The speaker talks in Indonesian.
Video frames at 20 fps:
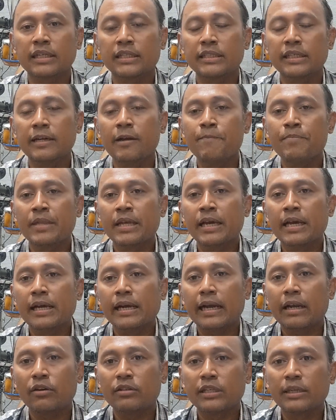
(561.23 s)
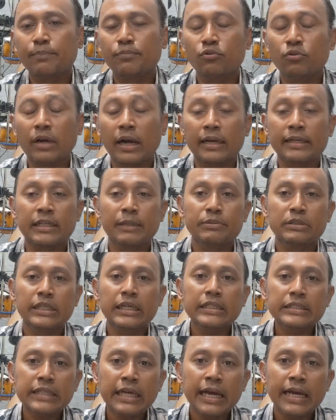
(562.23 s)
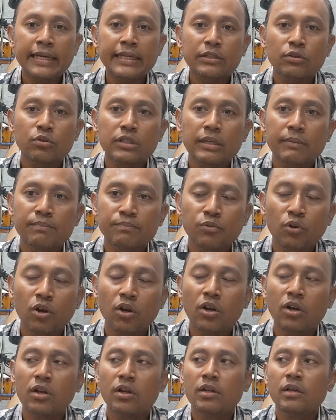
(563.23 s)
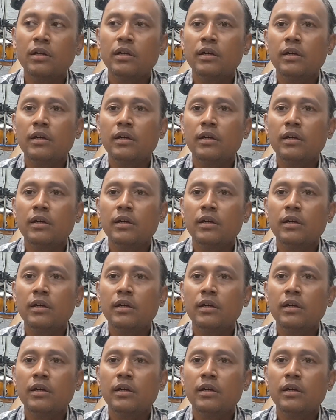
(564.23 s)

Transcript: Jadi kalau dibuka dipsticknya itu timbul